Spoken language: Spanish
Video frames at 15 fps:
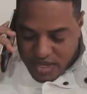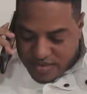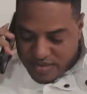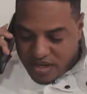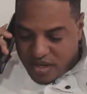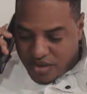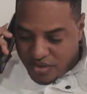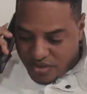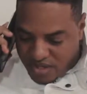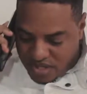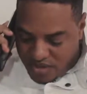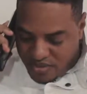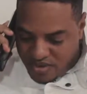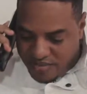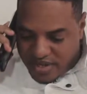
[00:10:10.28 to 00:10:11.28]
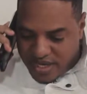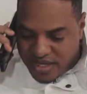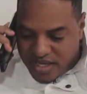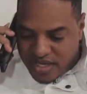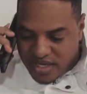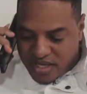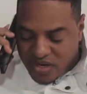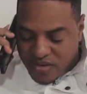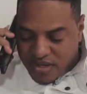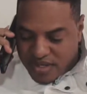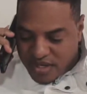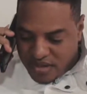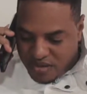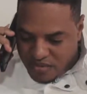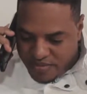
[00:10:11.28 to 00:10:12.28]
Así que lo que te voy a enviar de dinero va a
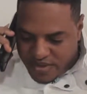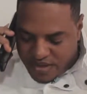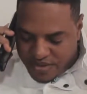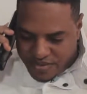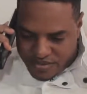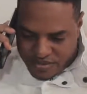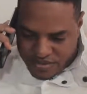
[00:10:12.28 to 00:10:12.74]
estar incompleto.